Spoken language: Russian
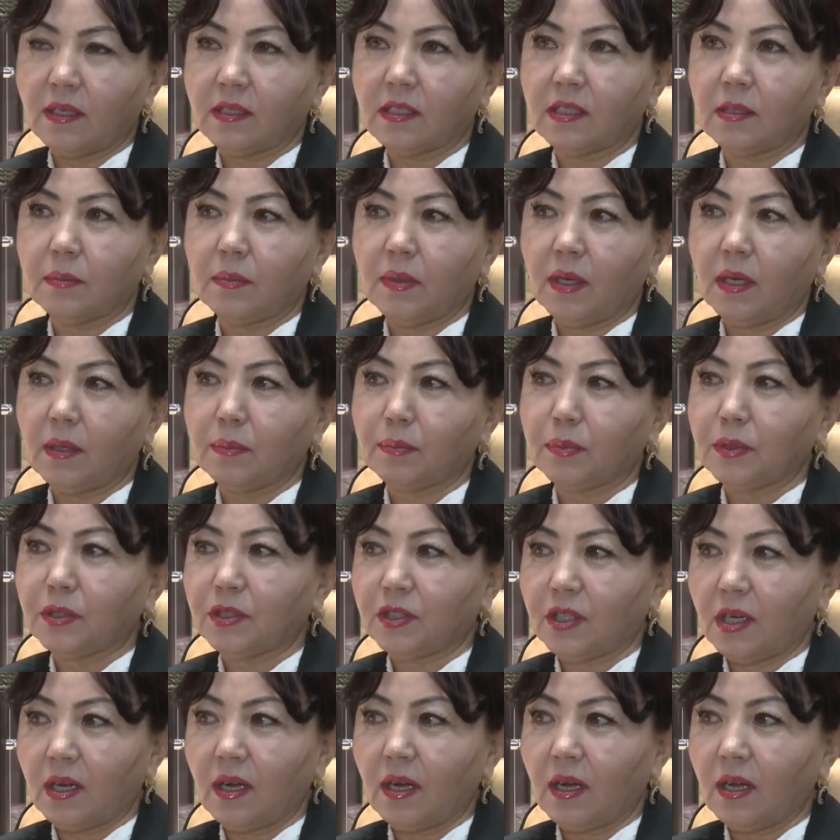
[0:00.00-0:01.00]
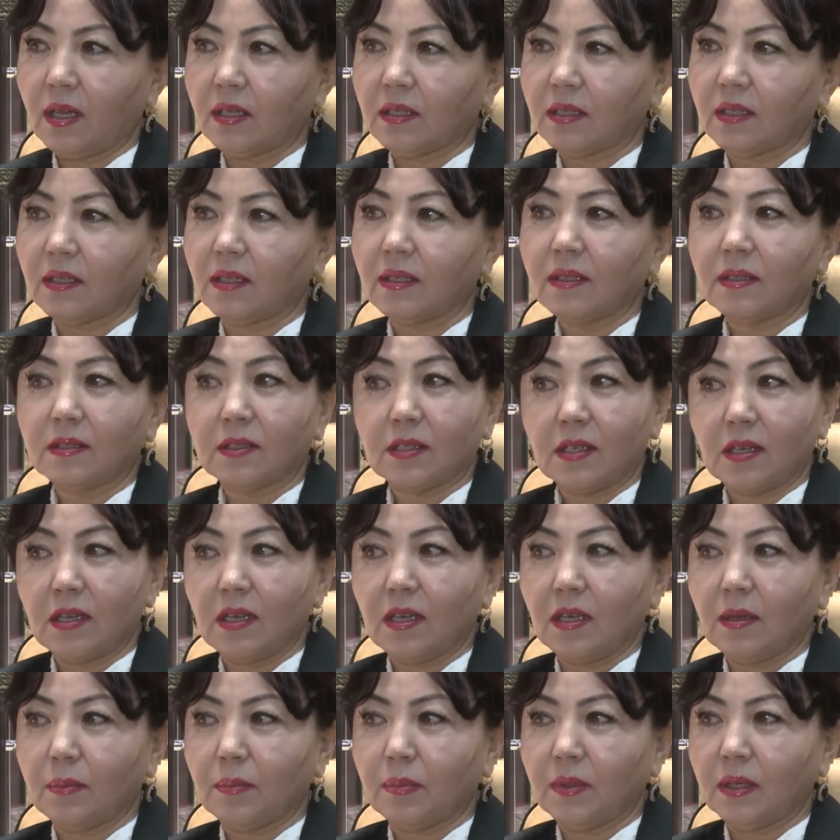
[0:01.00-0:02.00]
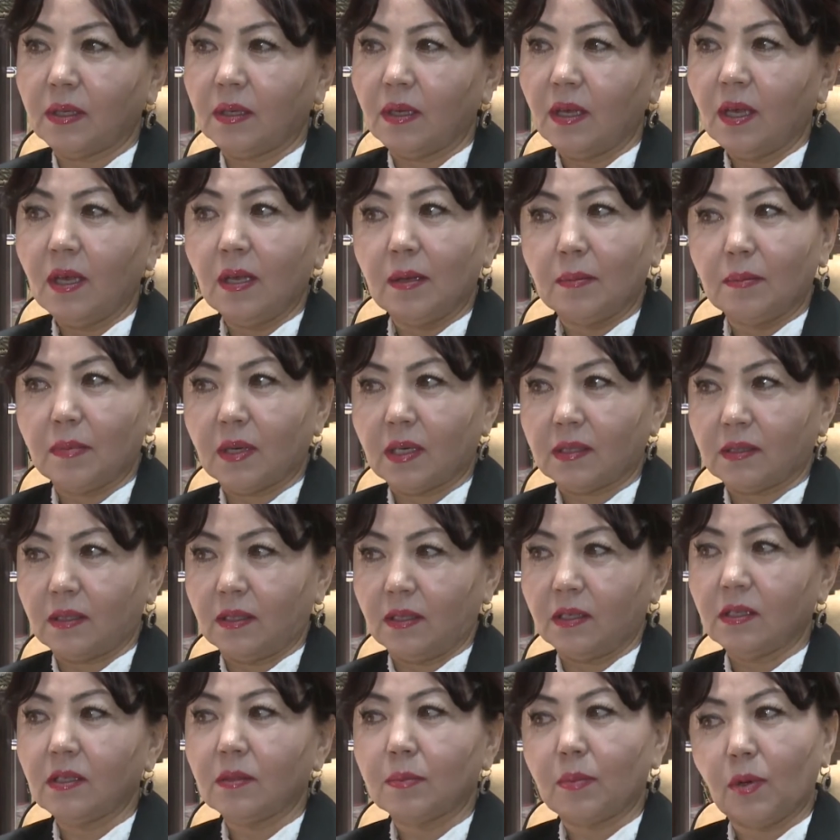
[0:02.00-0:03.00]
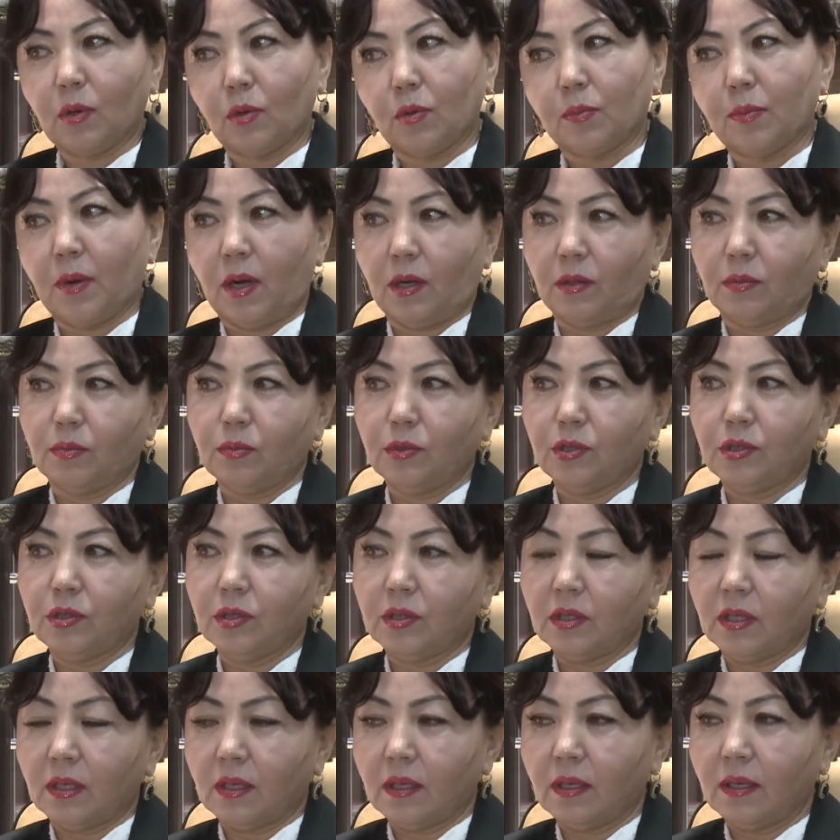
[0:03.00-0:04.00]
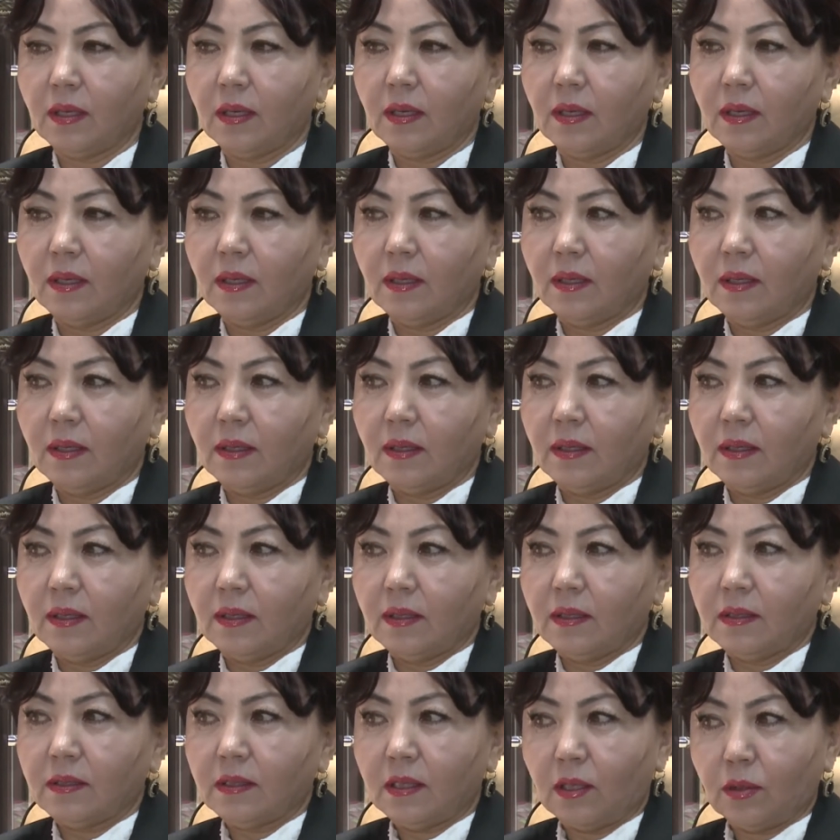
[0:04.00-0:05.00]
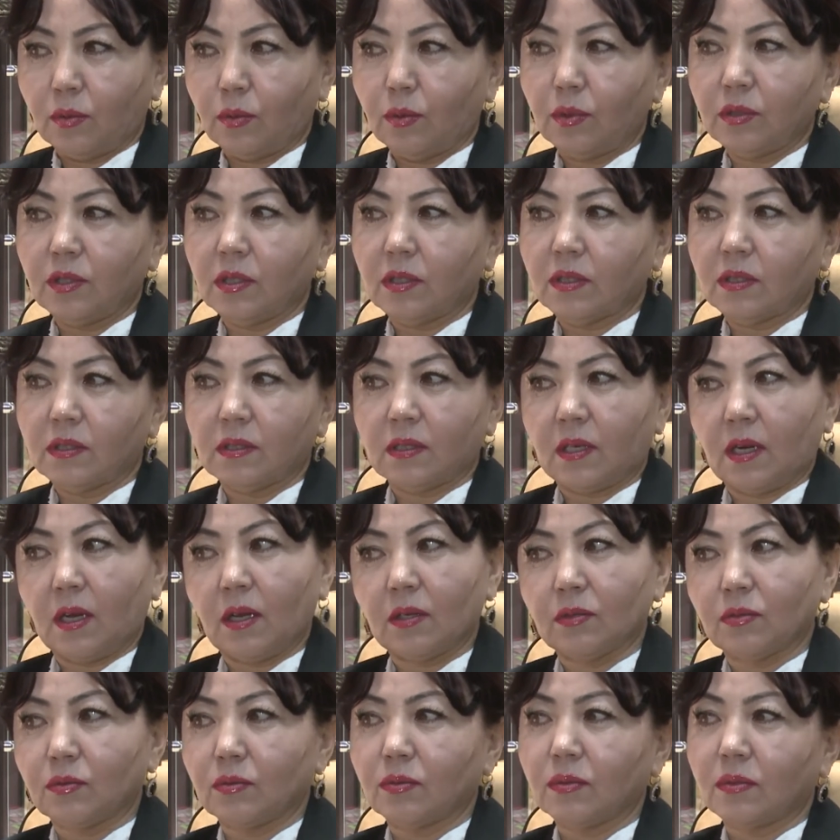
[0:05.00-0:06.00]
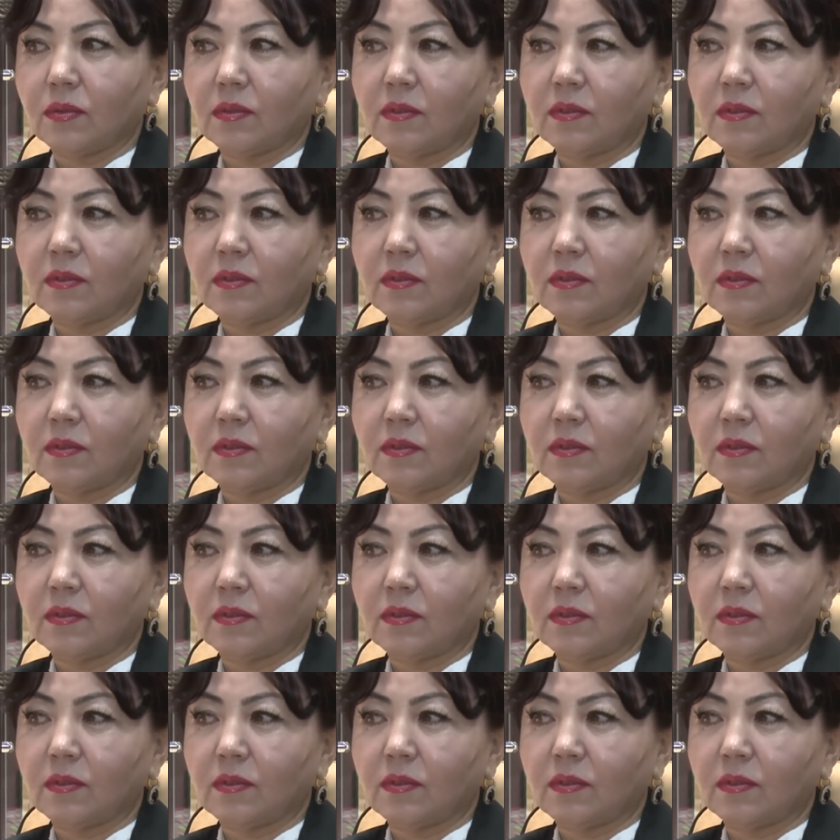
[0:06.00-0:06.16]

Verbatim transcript: для себя печатки, цепи, браслеты покупают мужчины. Заходят сразу,